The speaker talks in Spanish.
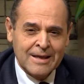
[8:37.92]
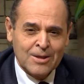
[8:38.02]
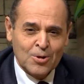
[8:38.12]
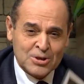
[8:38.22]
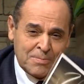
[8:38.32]

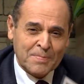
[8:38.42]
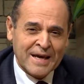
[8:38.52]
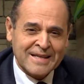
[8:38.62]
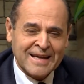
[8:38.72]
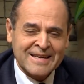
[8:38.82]
Eh, no se
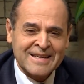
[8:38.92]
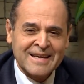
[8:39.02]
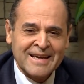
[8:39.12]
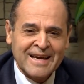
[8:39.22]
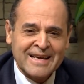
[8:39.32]
pierdan
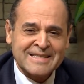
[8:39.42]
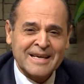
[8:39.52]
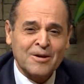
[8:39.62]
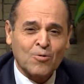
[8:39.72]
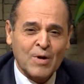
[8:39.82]

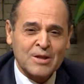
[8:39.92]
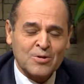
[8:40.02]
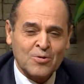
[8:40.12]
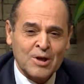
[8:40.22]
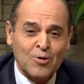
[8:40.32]
ese
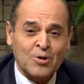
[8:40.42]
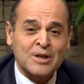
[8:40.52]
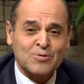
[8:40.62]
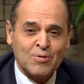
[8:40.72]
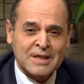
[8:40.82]
encuentro y los
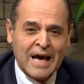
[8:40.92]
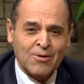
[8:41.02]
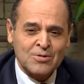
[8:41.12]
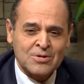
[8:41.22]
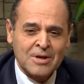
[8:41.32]

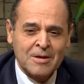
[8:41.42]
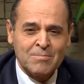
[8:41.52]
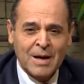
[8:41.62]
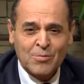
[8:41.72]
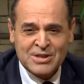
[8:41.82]
resultados.
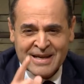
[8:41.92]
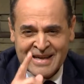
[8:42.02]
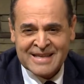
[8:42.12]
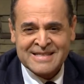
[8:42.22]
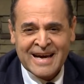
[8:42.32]
Vamos a
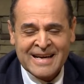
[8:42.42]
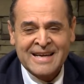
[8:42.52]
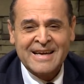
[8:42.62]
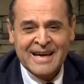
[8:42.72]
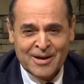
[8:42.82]

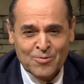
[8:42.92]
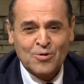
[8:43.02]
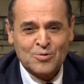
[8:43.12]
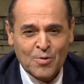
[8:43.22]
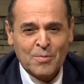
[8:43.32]
regresar en
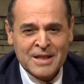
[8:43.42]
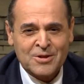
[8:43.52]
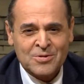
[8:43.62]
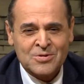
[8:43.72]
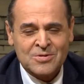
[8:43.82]
unos
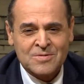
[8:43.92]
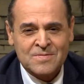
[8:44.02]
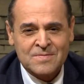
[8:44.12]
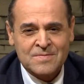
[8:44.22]
momentos.